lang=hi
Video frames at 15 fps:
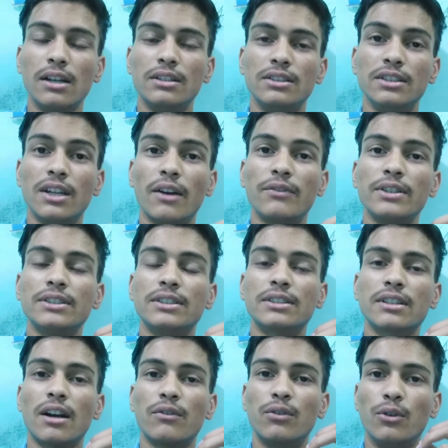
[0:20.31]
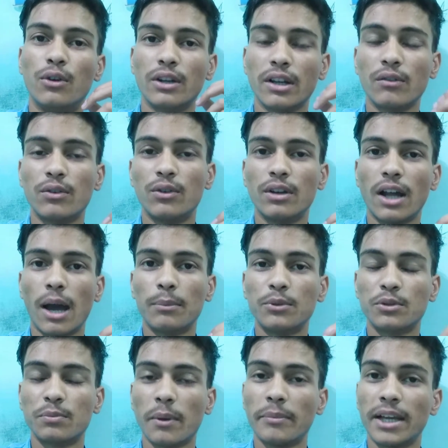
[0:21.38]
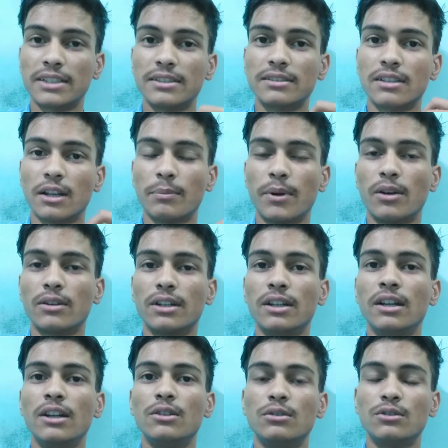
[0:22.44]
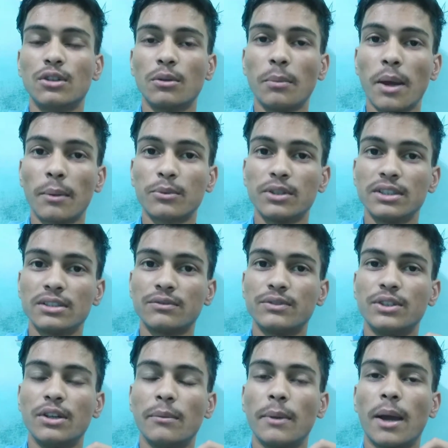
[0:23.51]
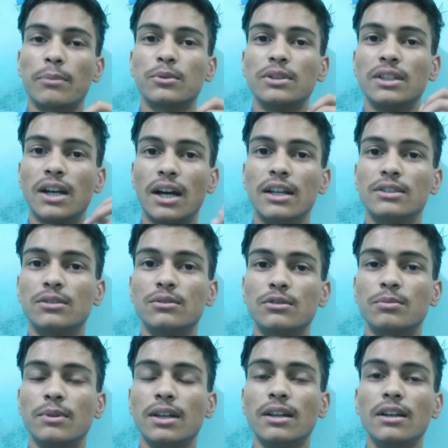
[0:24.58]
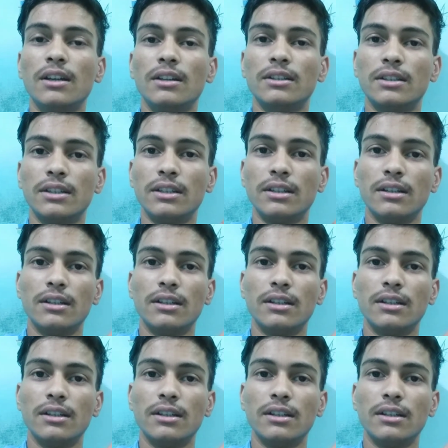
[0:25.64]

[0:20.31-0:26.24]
जी या फिर जिसका फोर के फ़ोन है आप उस पर भी एक्सेस कर पाओगे तो चलो मैं आपको इस वीडियो में आपको दिखा देता हूँ उसमें कि